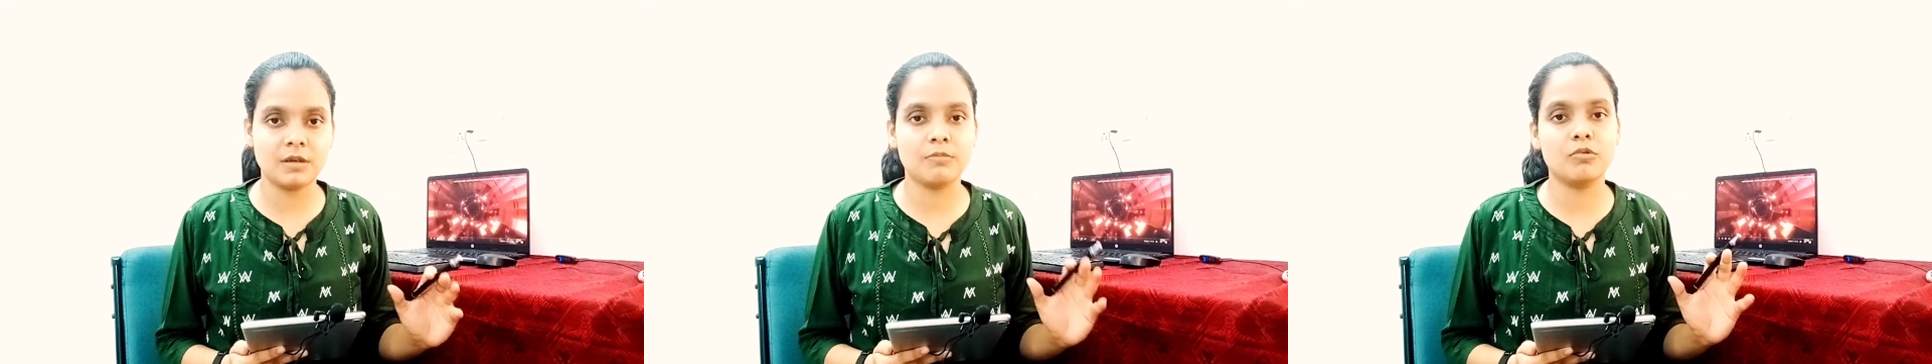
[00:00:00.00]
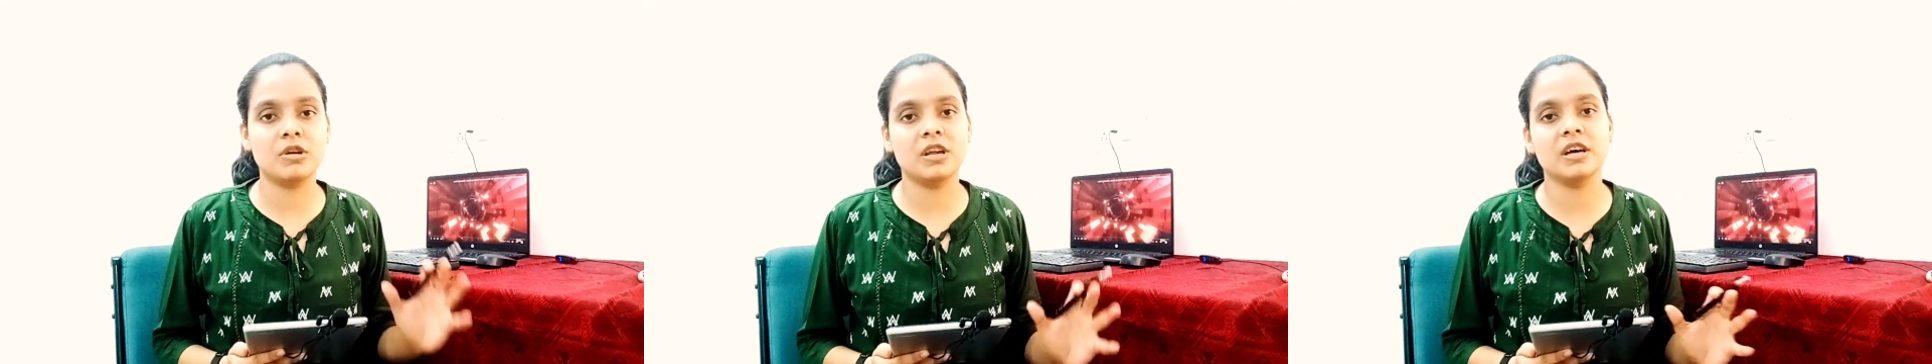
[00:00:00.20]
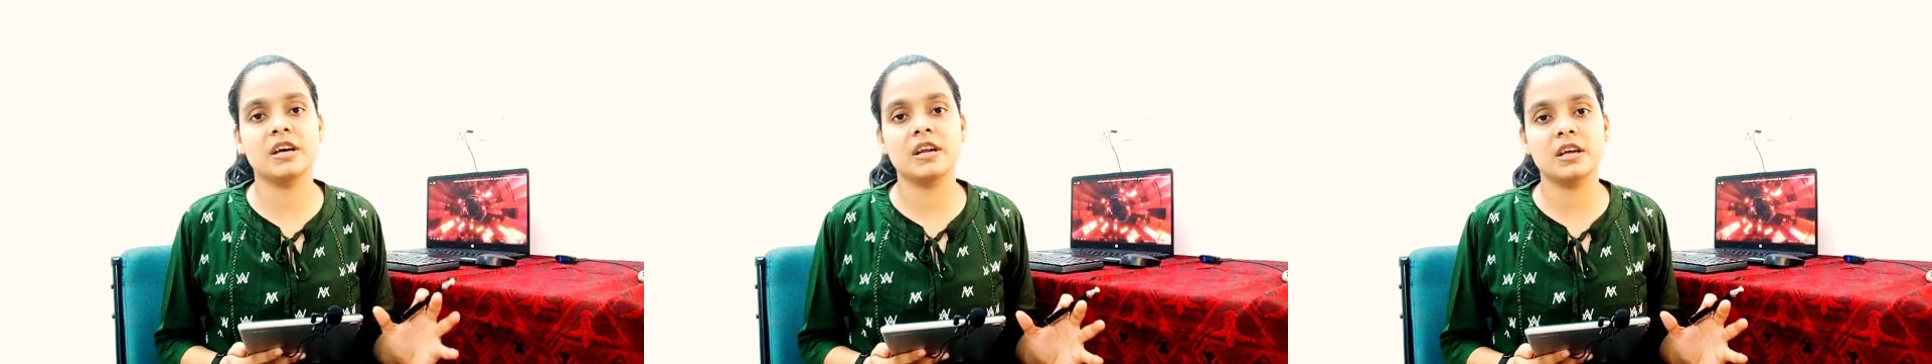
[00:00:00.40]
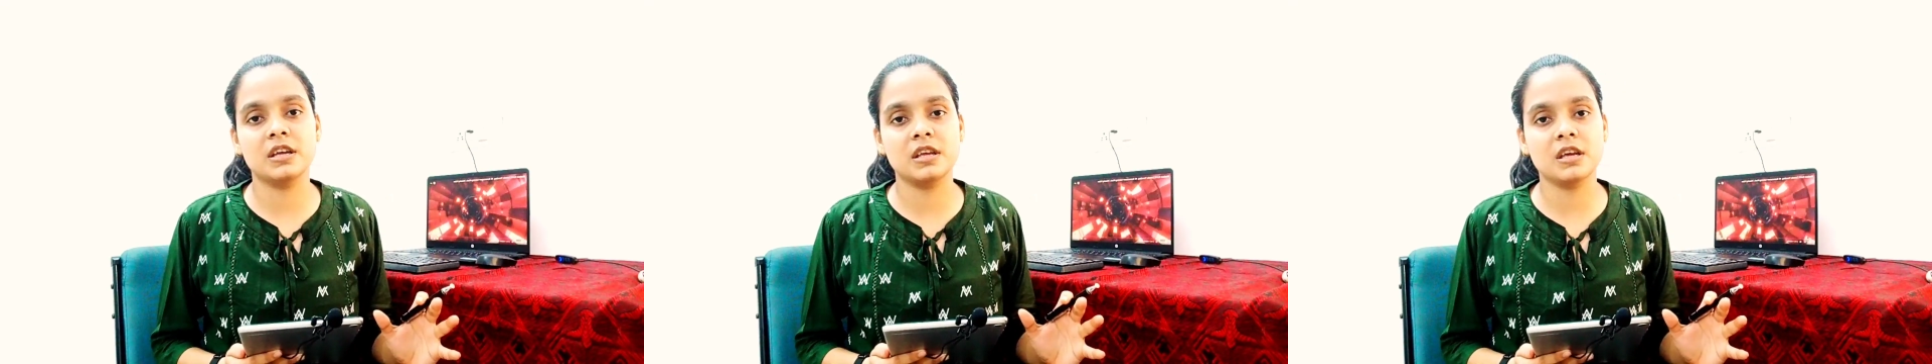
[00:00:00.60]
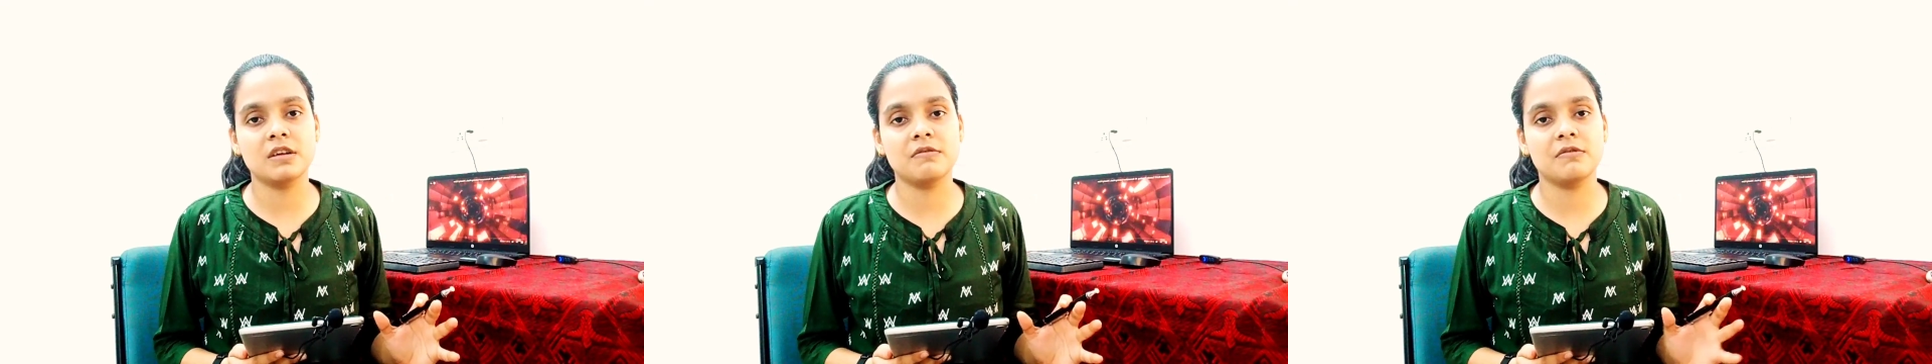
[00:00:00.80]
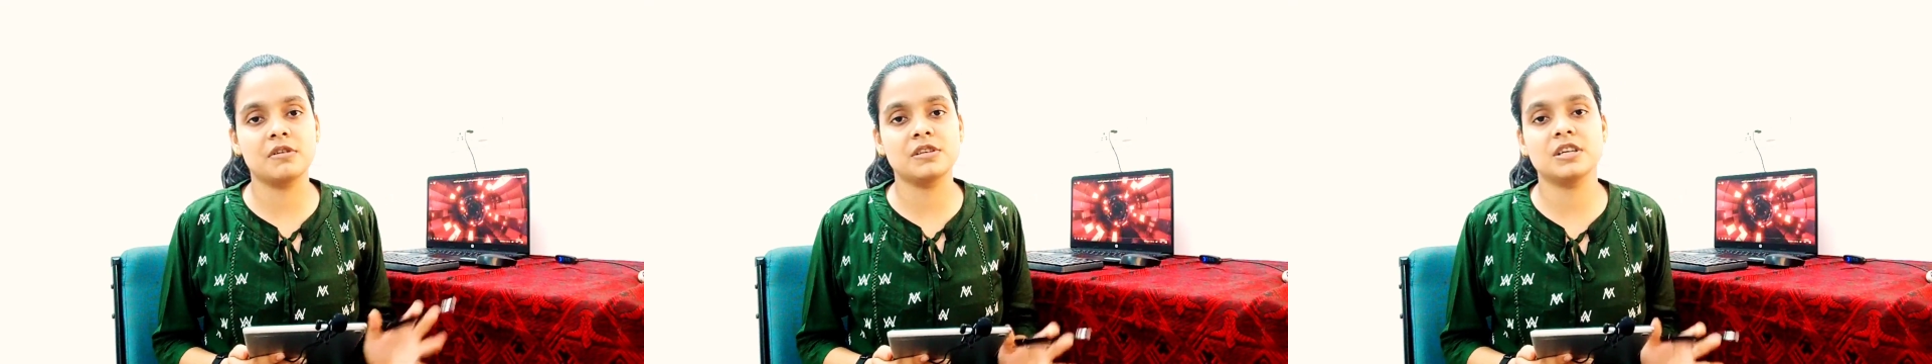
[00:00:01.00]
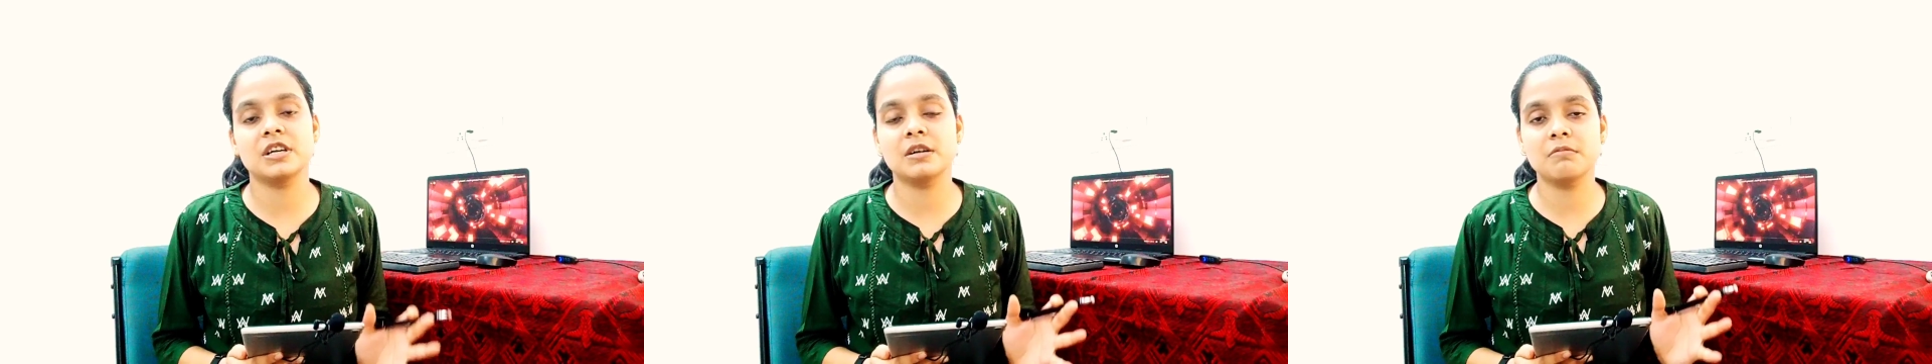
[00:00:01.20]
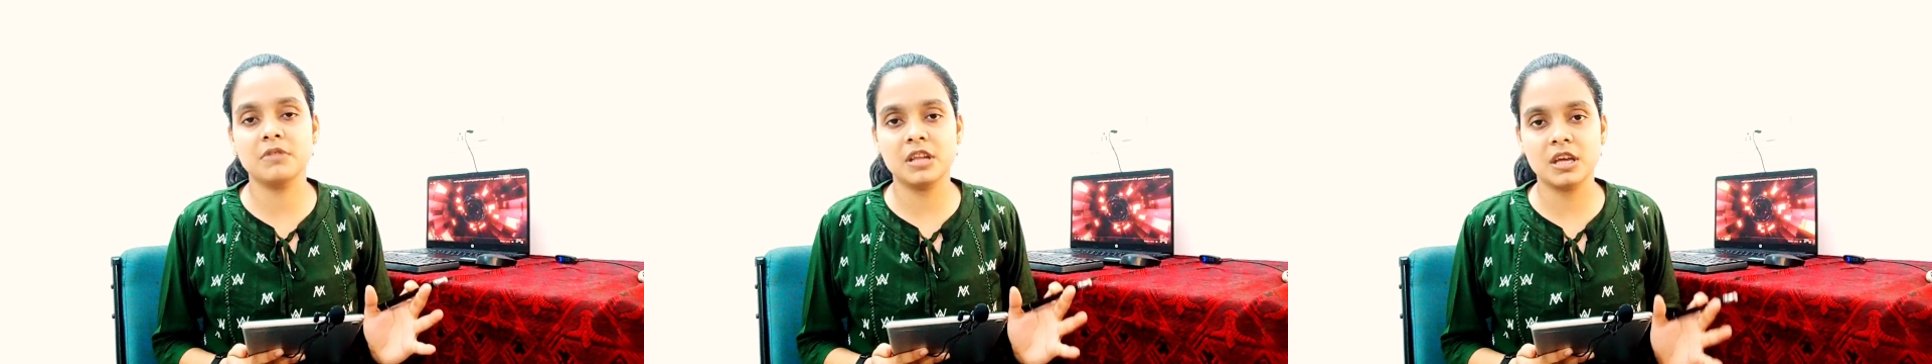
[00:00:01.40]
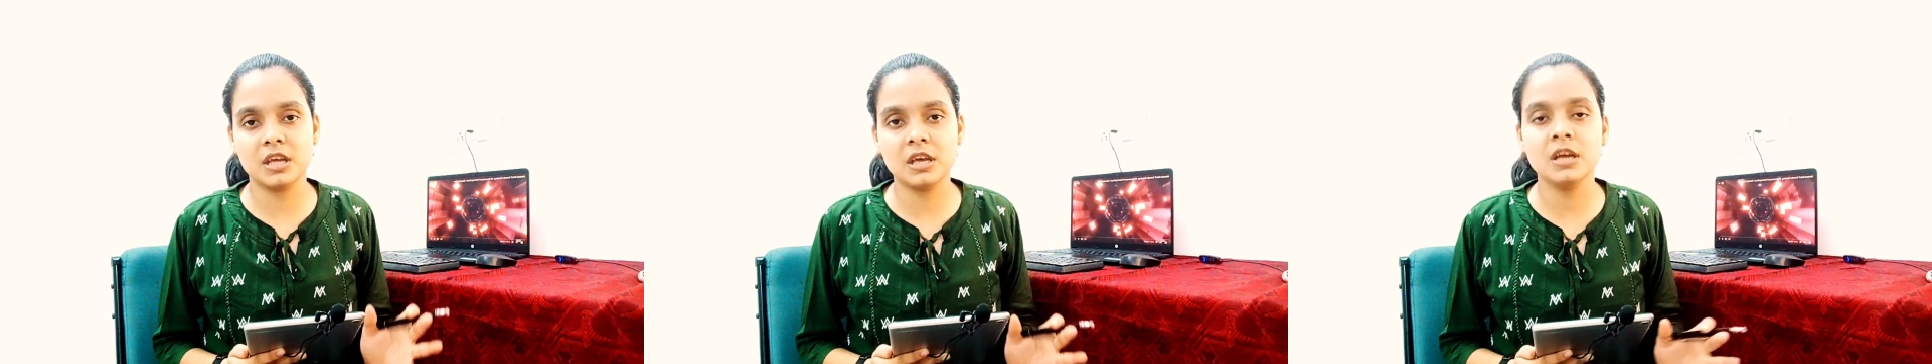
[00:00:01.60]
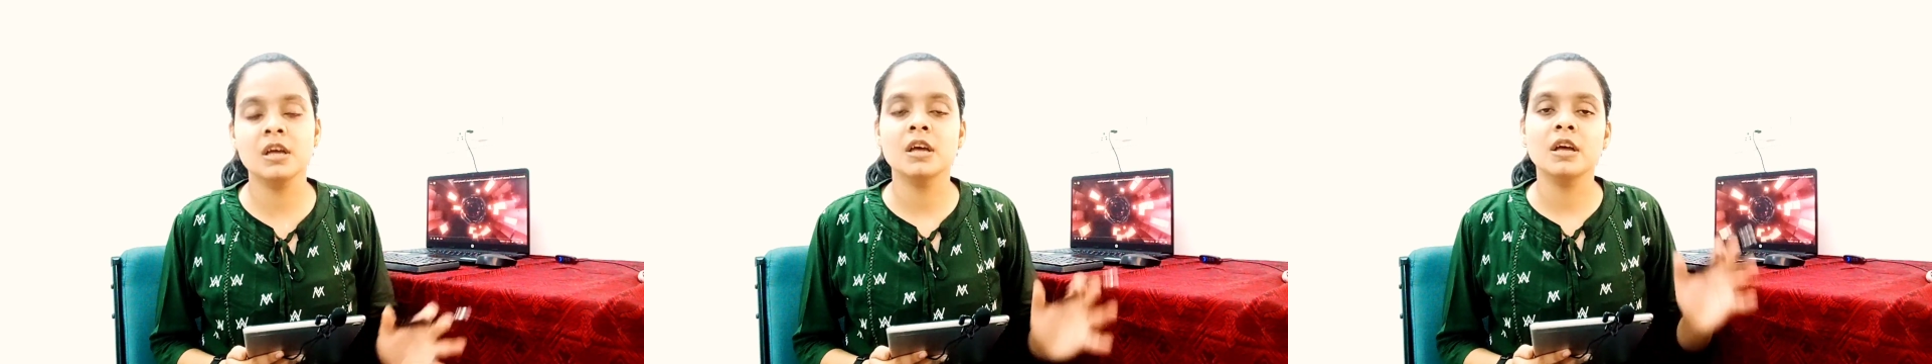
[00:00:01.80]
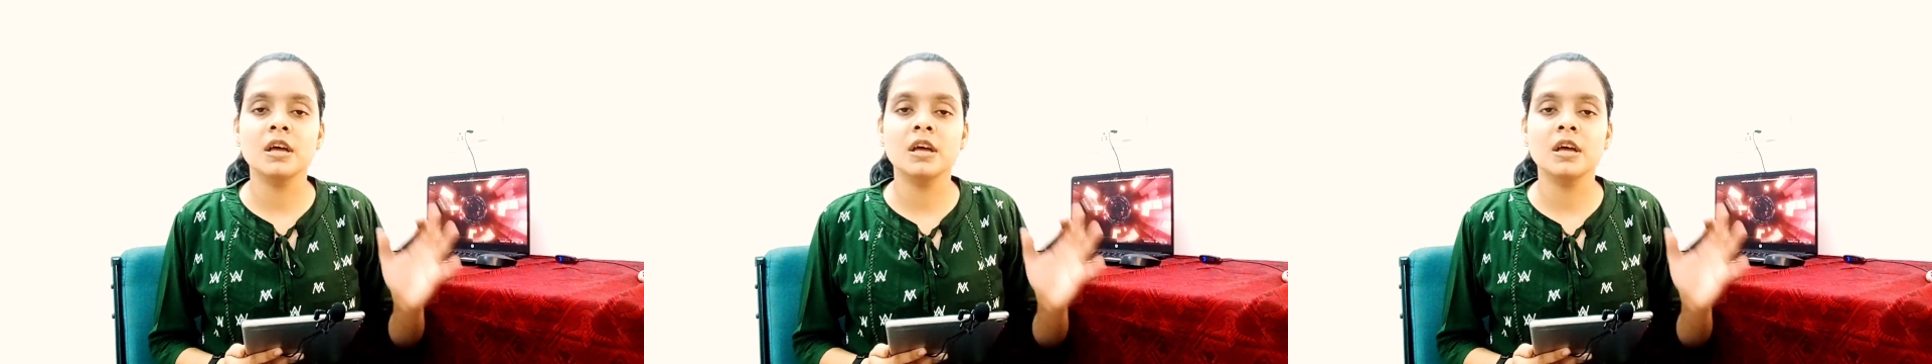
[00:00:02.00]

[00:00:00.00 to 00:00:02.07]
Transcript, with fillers: आपको लग रहा है कि यार फर्स्ट अटैम्प्ट दे के